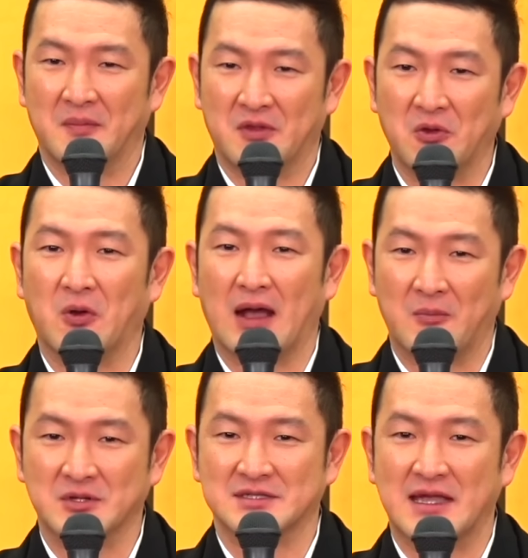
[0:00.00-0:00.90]
今日は
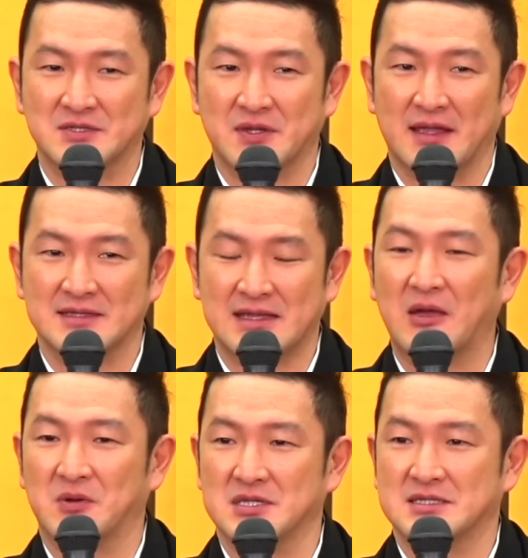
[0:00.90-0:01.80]
もう最初で最
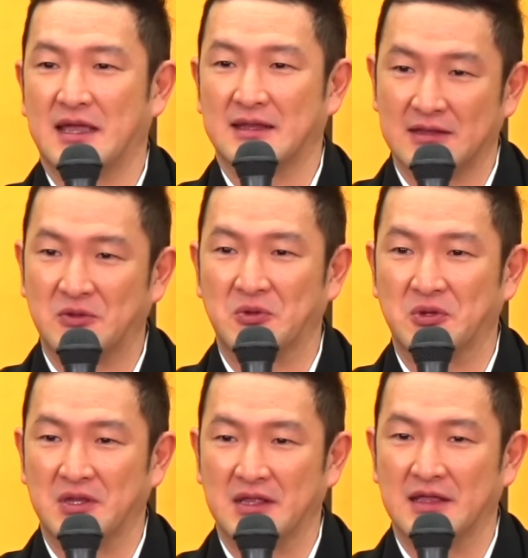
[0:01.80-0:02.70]
後にしたいなというふう
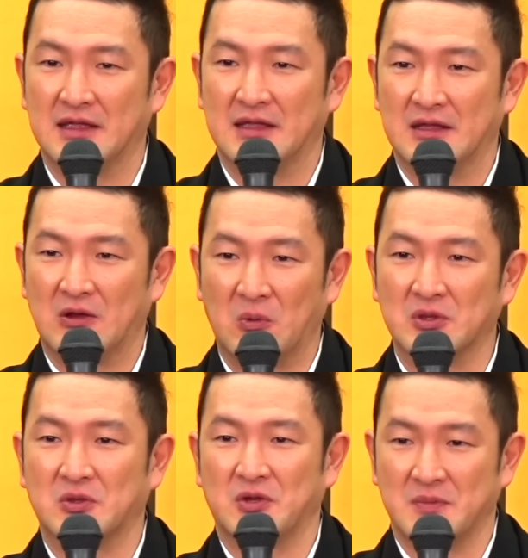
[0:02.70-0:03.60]
に思っ
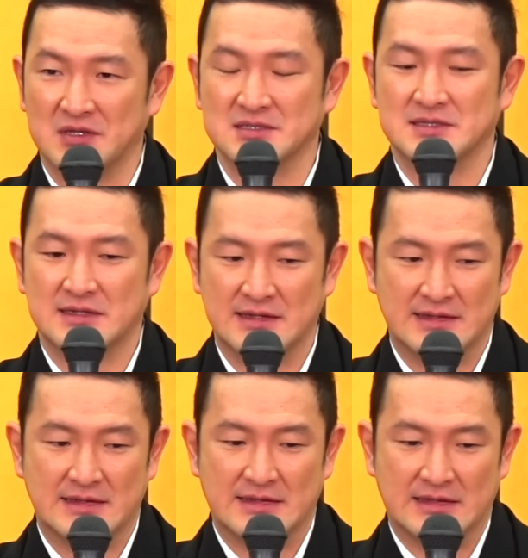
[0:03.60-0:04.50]
ております
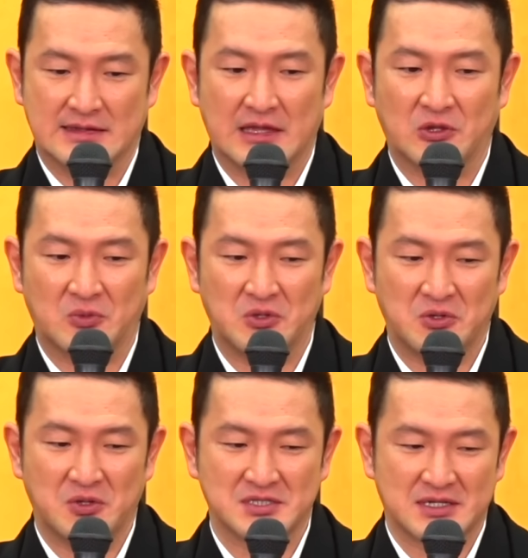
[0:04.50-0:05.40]
何度も言う
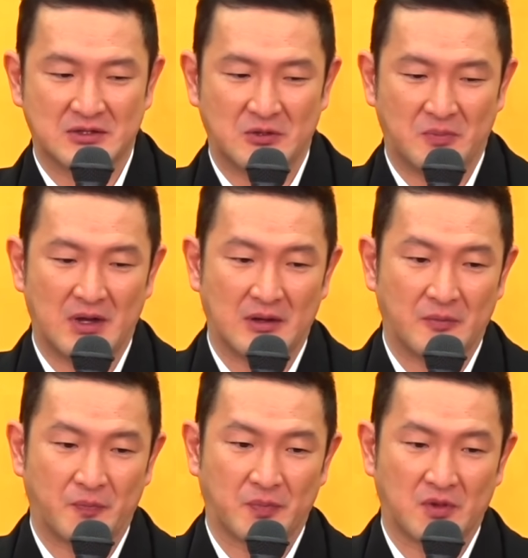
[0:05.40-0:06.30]
ようですけど、ま
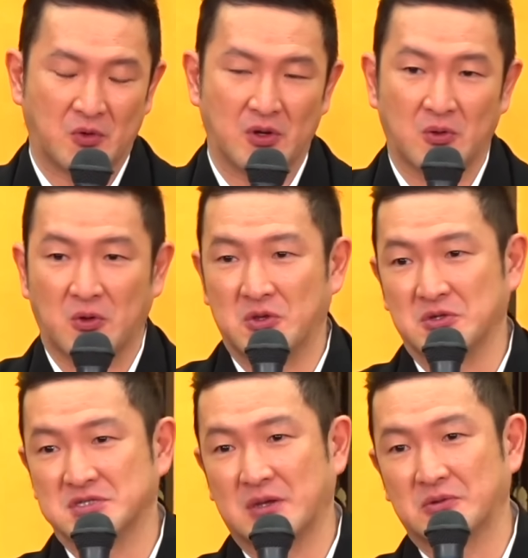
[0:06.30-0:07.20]
あ、これを公表
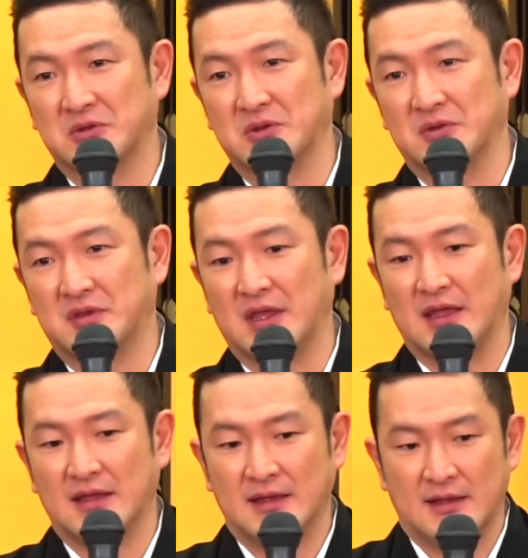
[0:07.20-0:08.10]
したことによっ
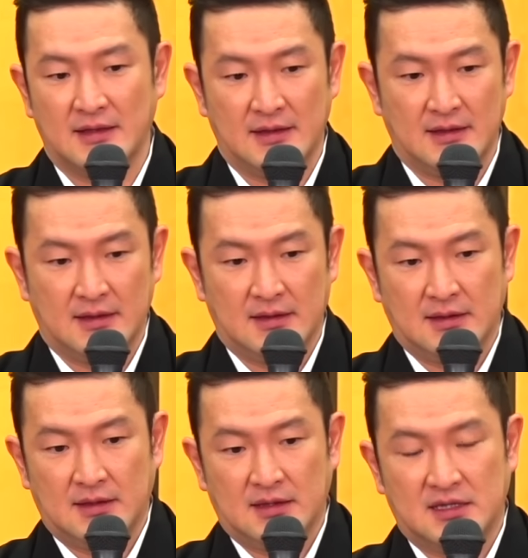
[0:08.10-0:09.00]
て
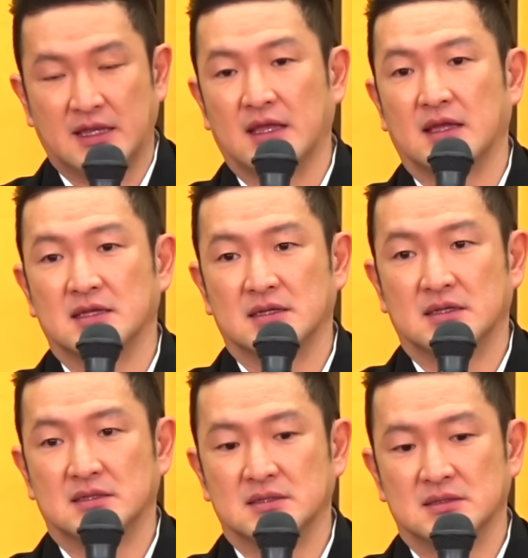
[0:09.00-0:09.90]
否定、
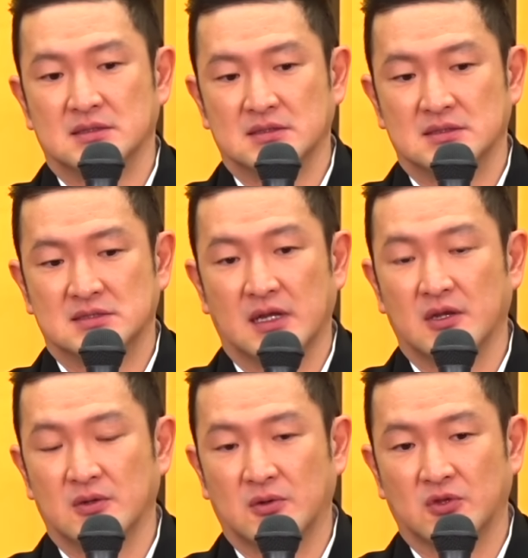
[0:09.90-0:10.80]
えー、され
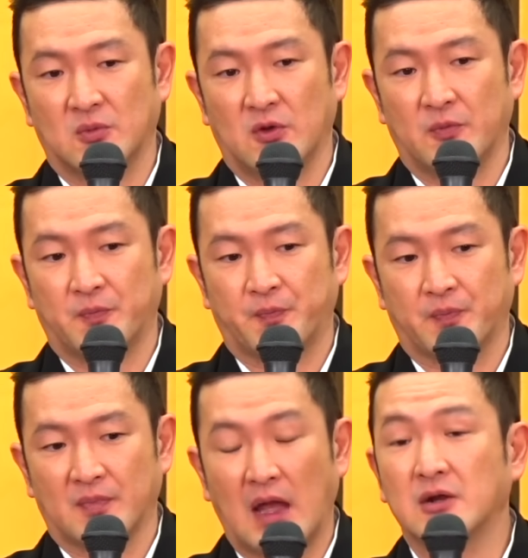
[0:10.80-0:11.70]
ることも
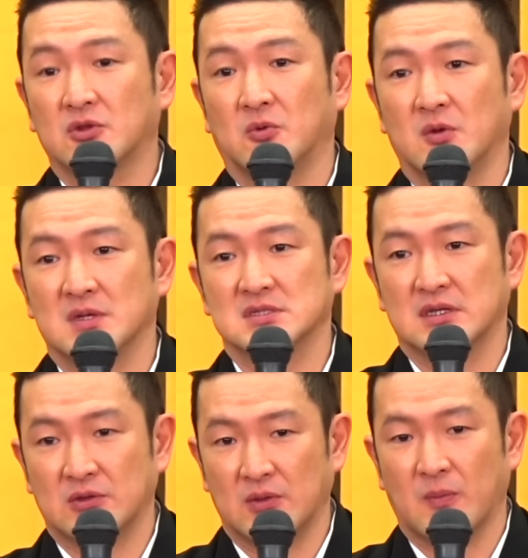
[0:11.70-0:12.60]
あると思いますけ
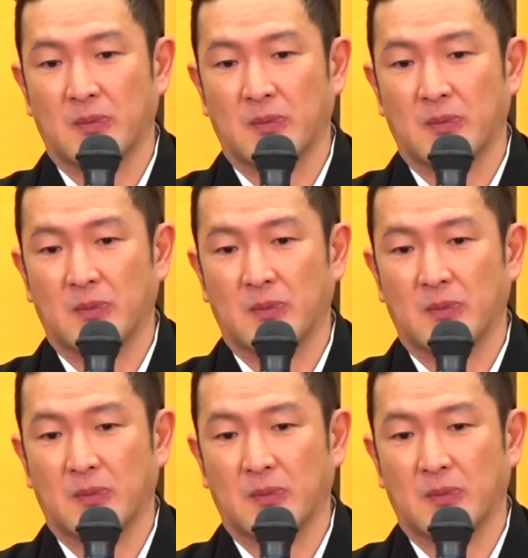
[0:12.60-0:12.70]
ど